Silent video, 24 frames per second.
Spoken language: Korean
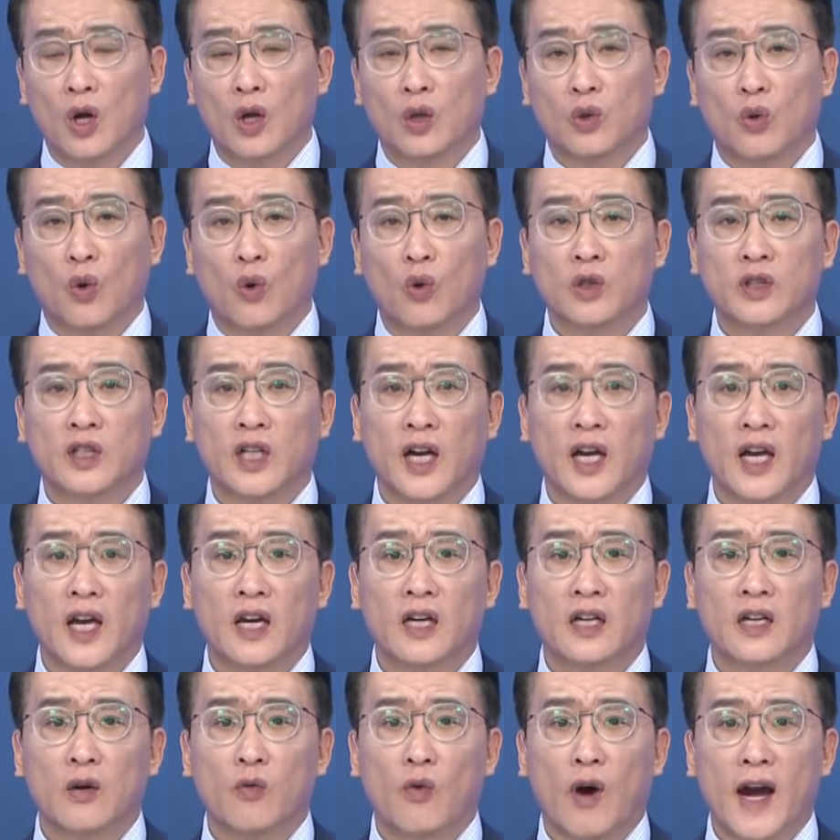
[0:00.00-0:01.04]
동사의
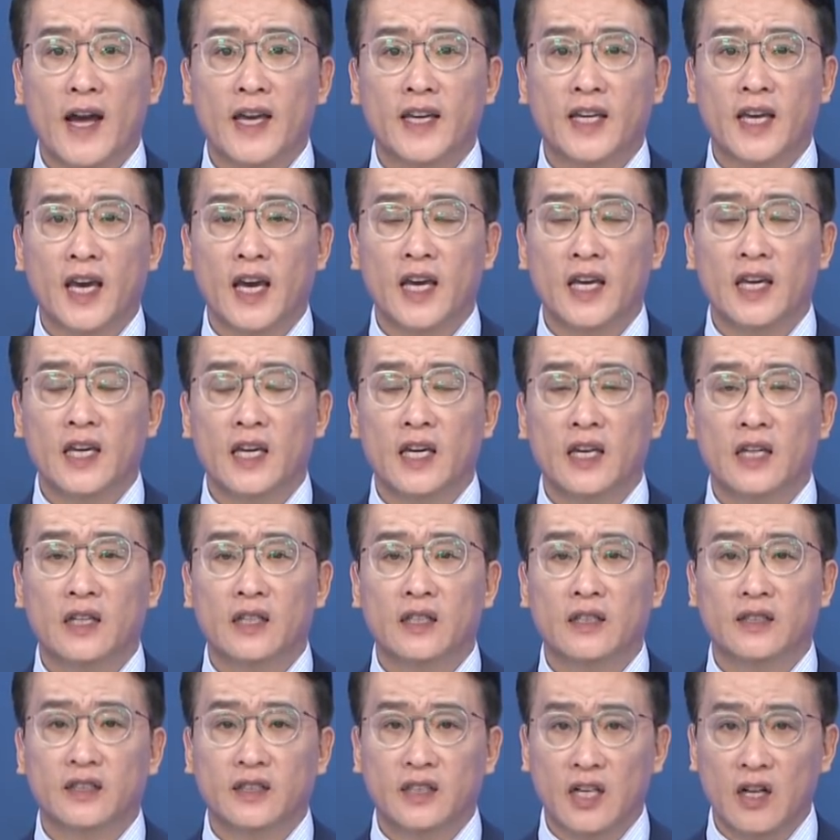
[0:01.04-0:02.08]
그 YK
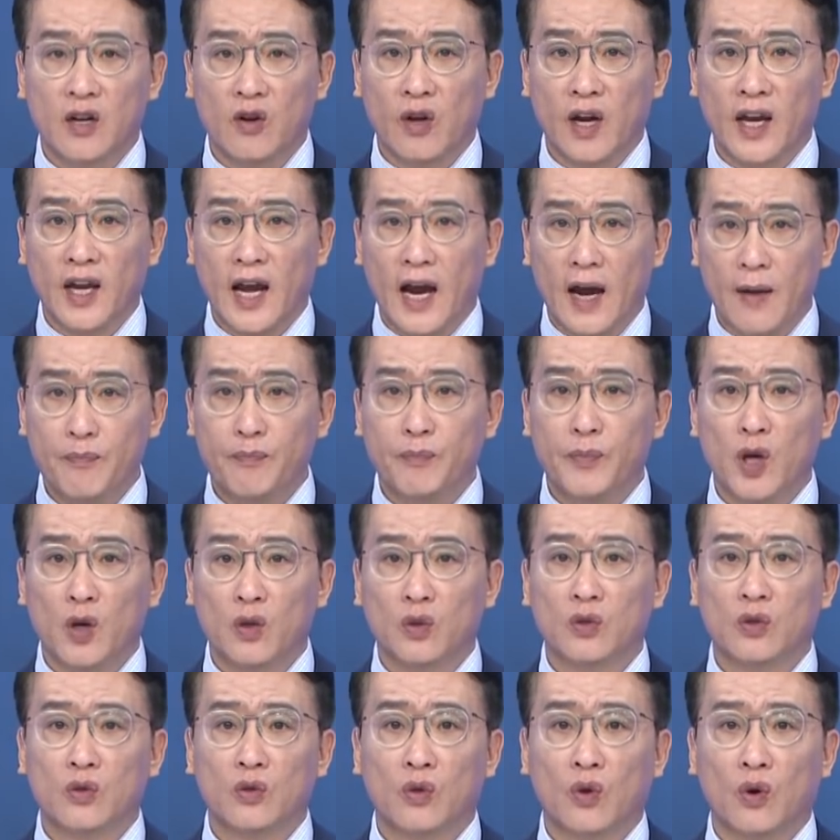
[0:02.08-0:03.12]
그 스틸과의 합병
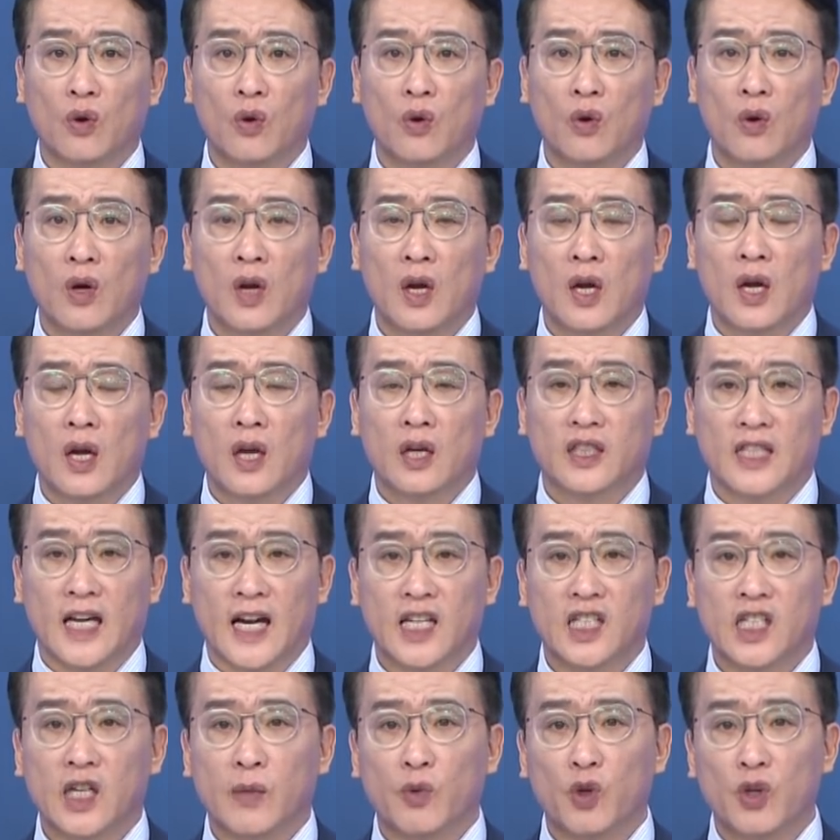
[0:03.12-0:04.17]
등으로
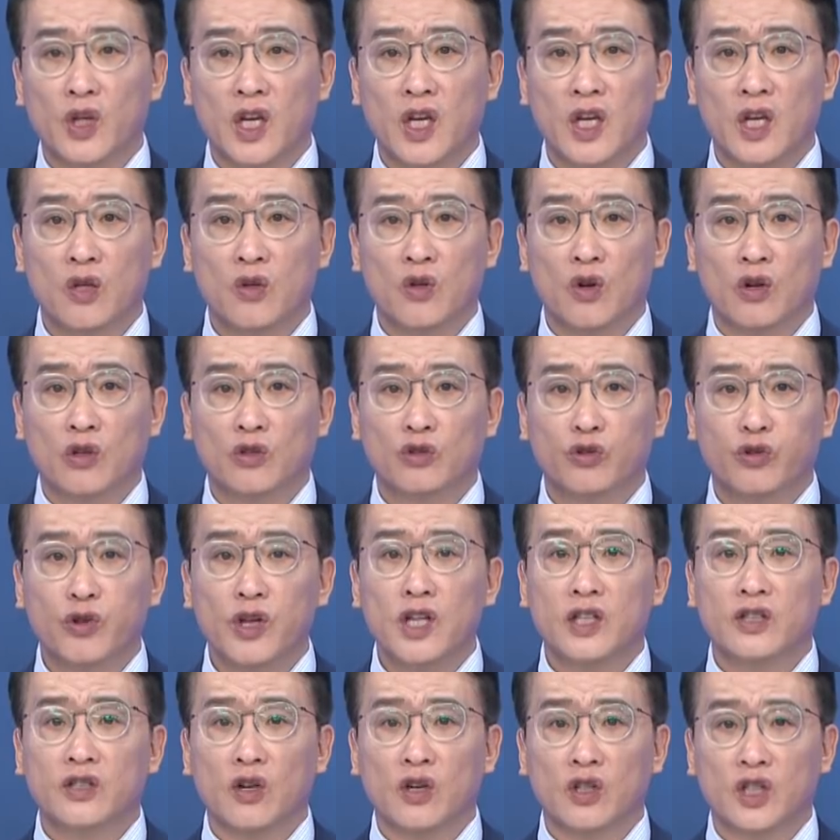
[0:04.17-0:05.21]
자기자본 이익률,
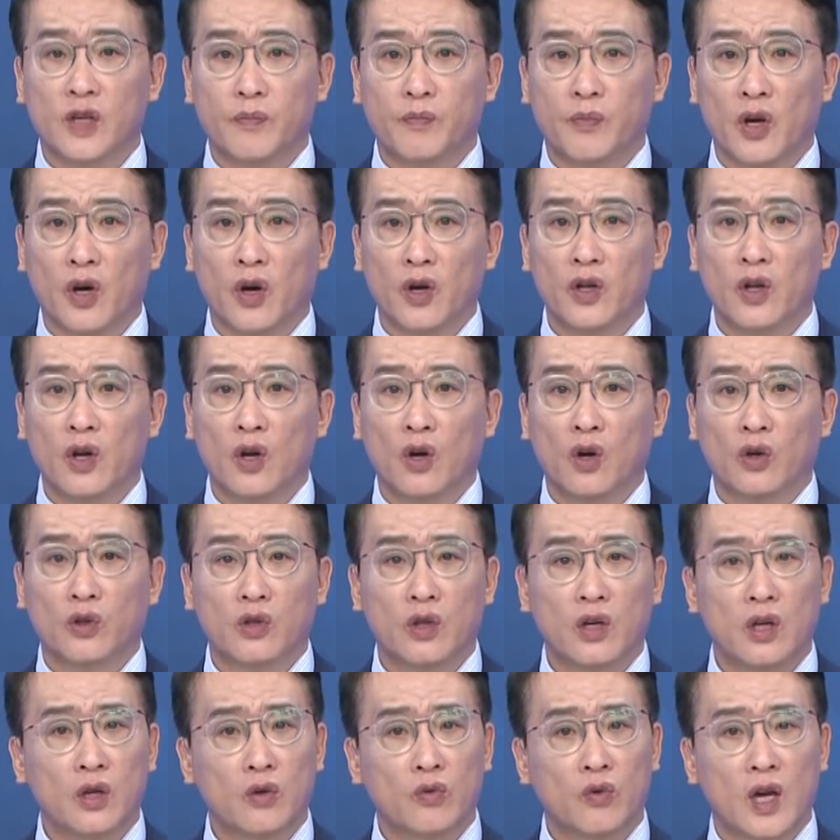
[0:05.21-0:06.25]
수익성 지표 이런
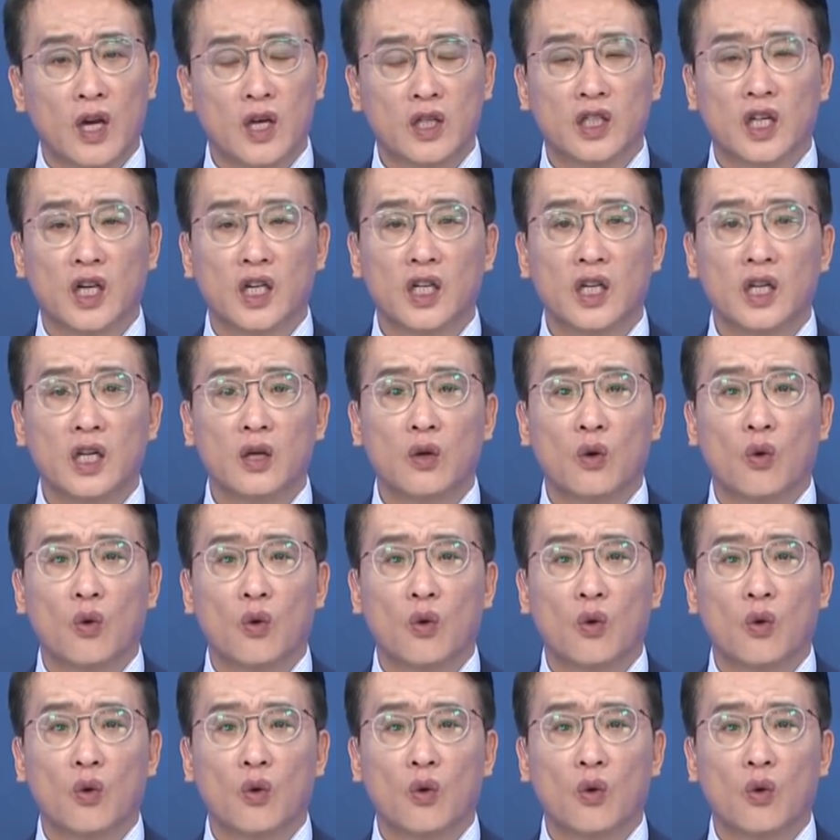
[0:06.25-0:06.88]
것들이 굉장히